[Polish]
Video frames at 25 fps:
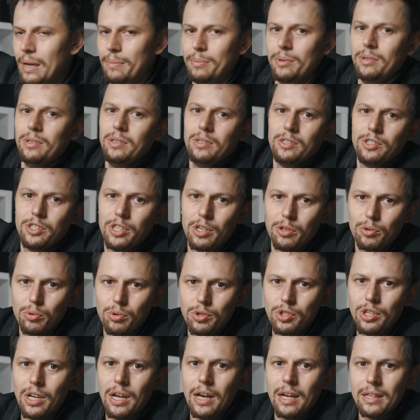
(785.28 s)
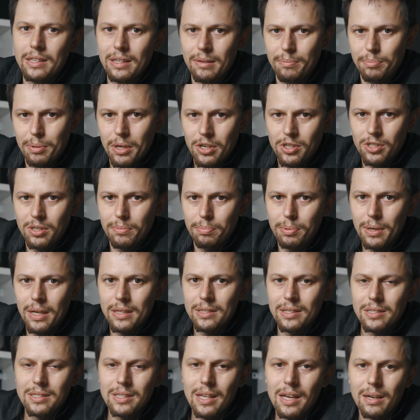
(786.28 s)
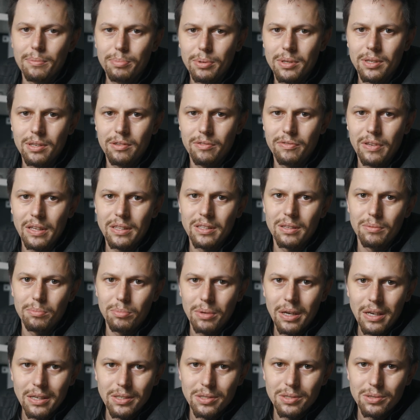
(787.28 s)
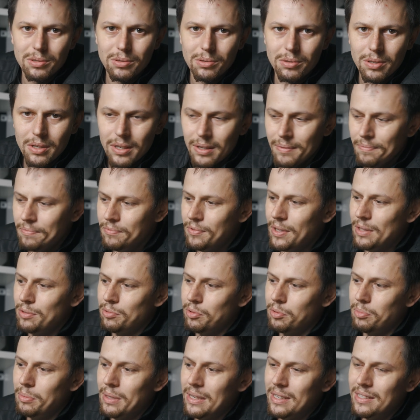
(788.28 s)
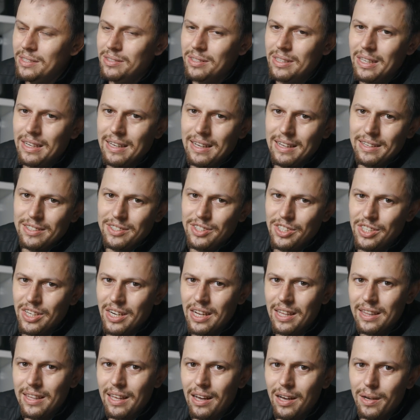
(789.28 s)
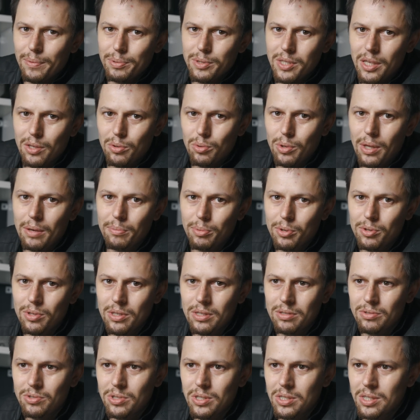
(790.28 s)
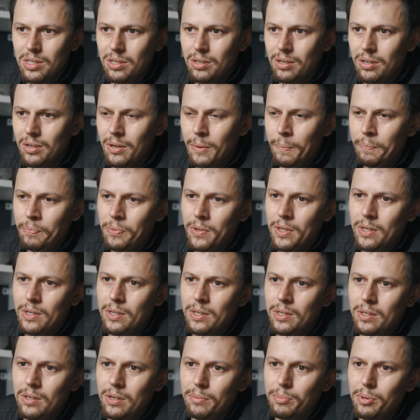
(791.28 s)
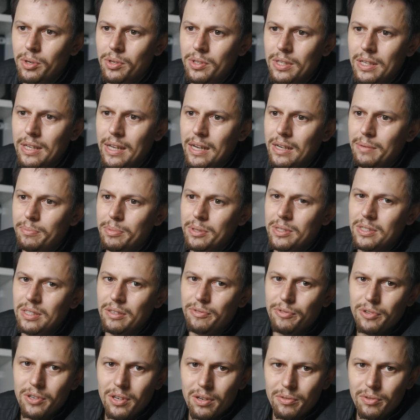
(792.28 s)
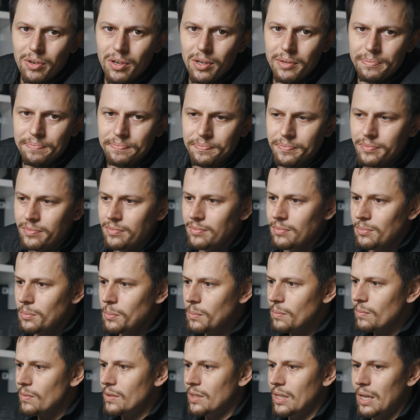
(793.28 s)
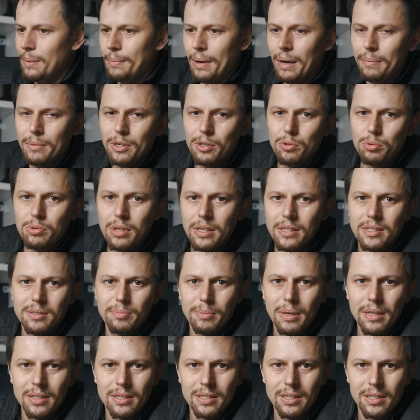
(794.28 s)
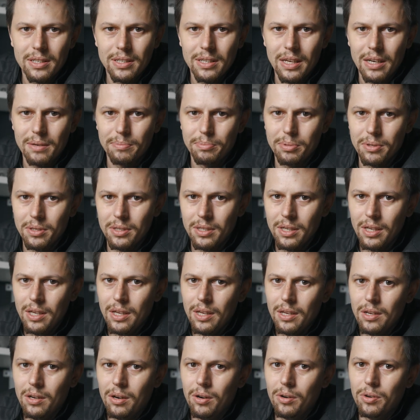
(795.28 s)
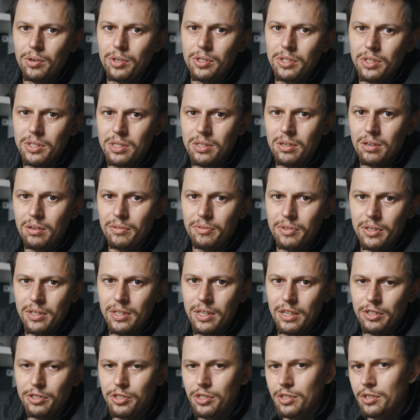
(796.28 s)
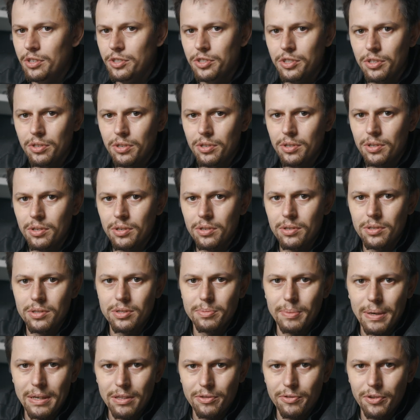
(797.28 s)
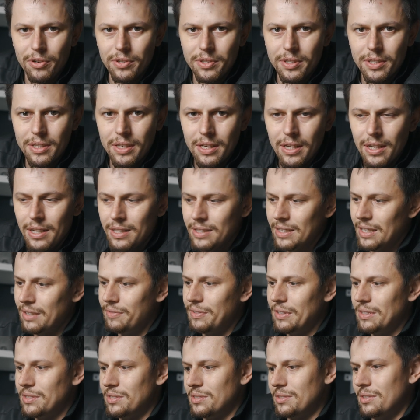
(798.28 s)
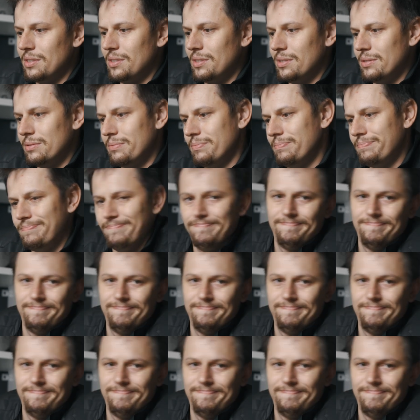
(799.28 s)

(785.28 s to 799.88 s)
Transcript: nam się rusza, a ten pierwszy plan jest jakby w jednym miejscu. Według mnie jest taka średnia opcja tutaj, bo to jest wszystko robione jakby cyfrowo. Nie mamy tutaj zmiennych jakby ogniskowych, jeśli chodzi o smartfony. Tak więc no,